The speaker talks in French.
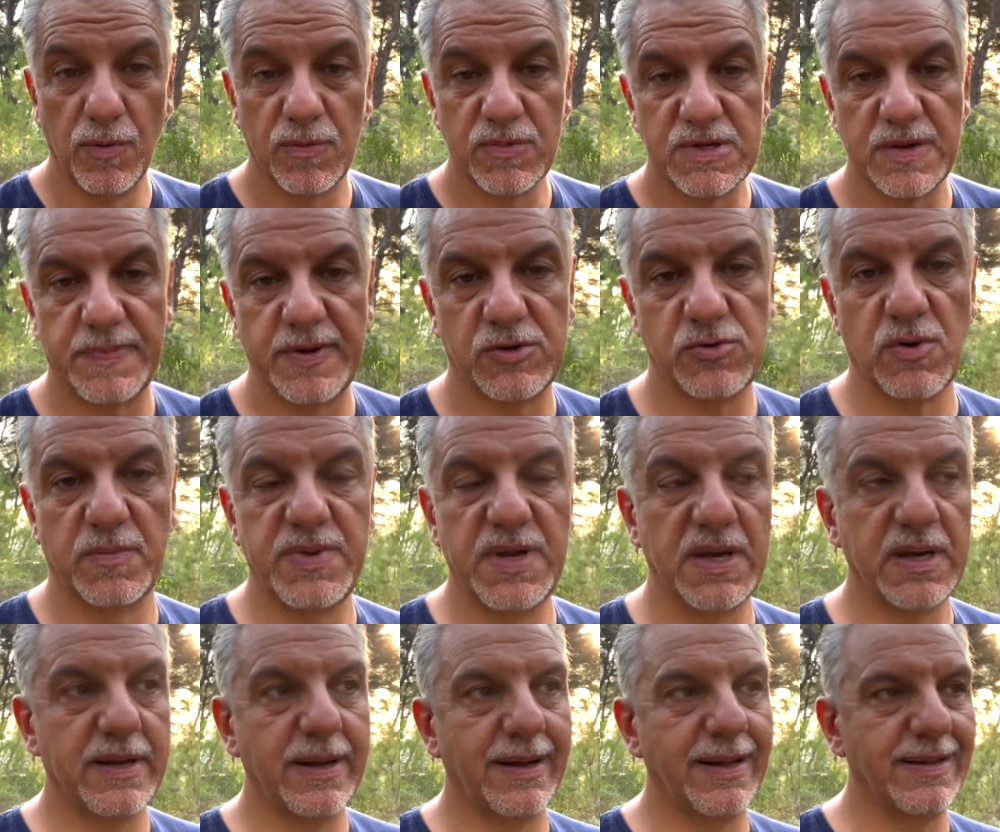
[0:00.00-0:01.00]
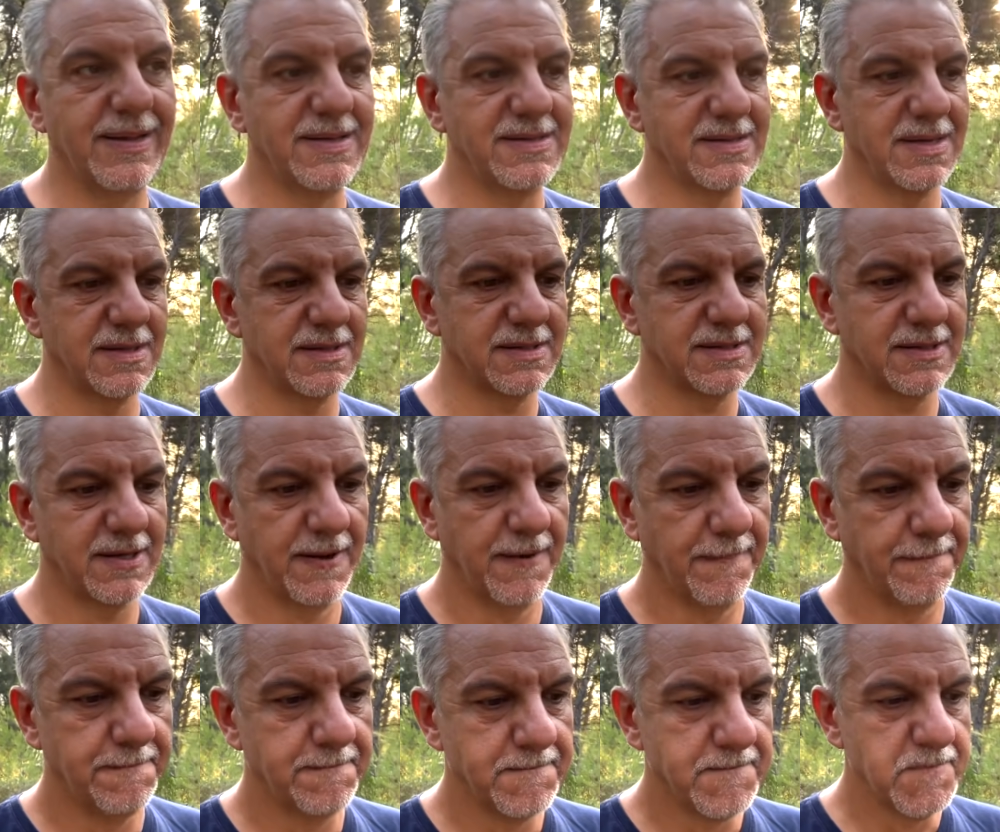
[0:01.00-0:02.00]
On s'aperçoit bien qu'à la naissance,
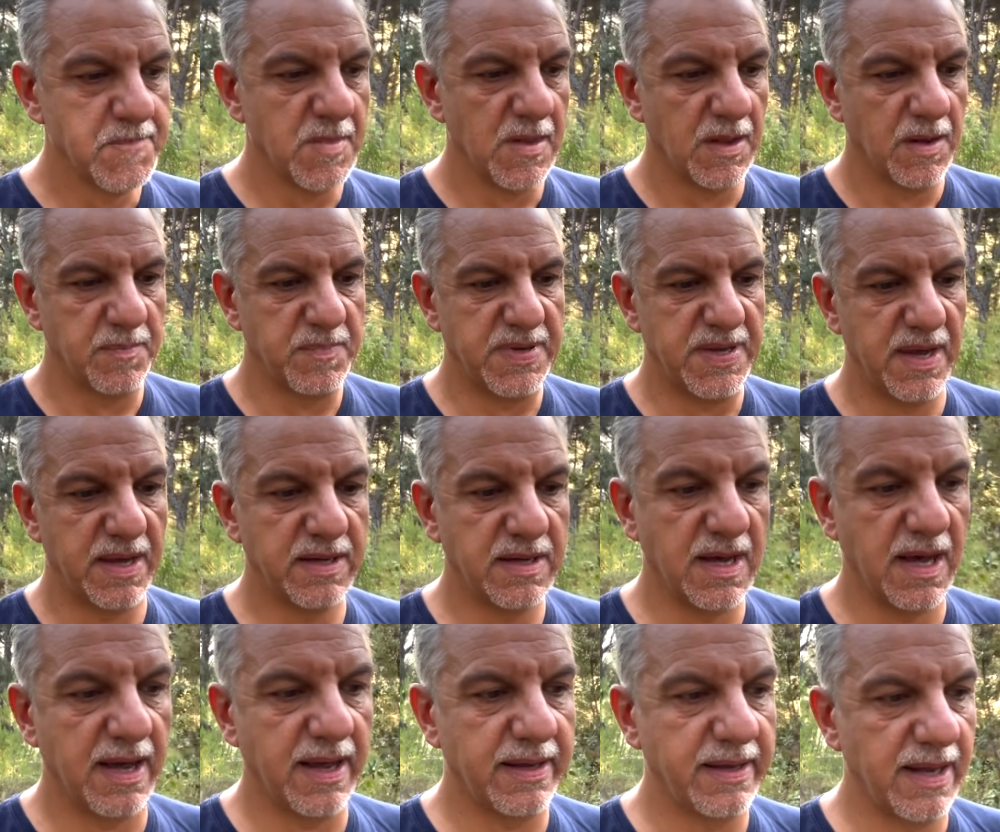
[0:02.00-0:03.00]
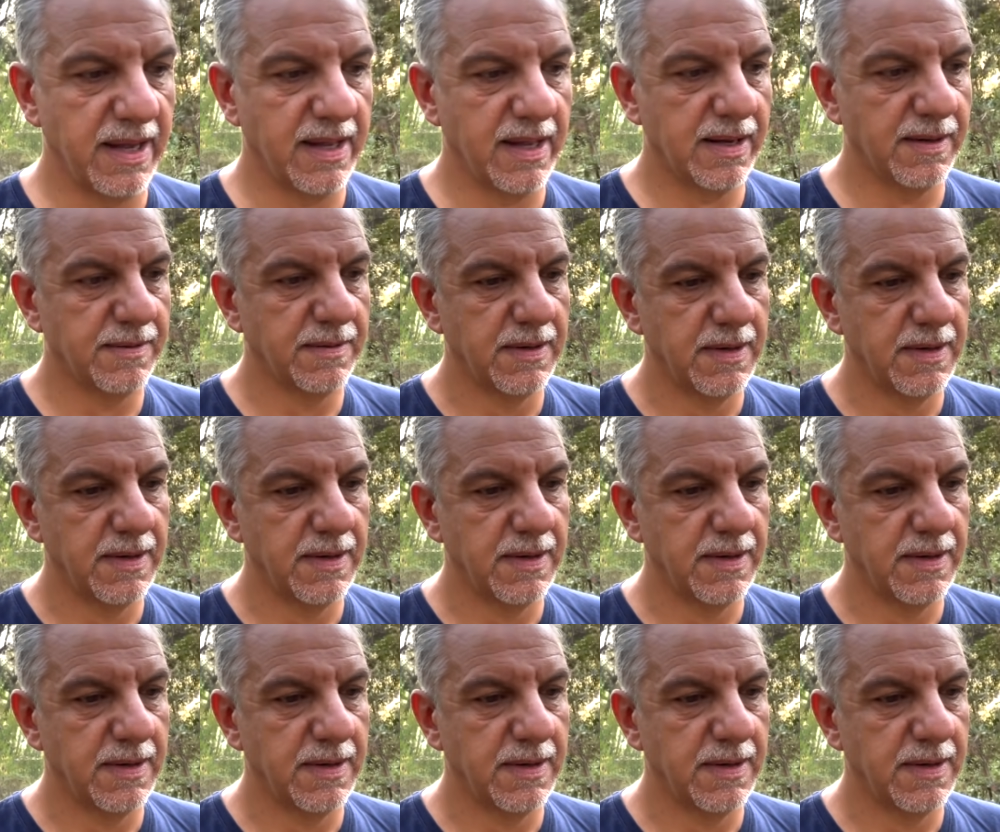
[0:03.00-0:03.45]
eh bien, il y a,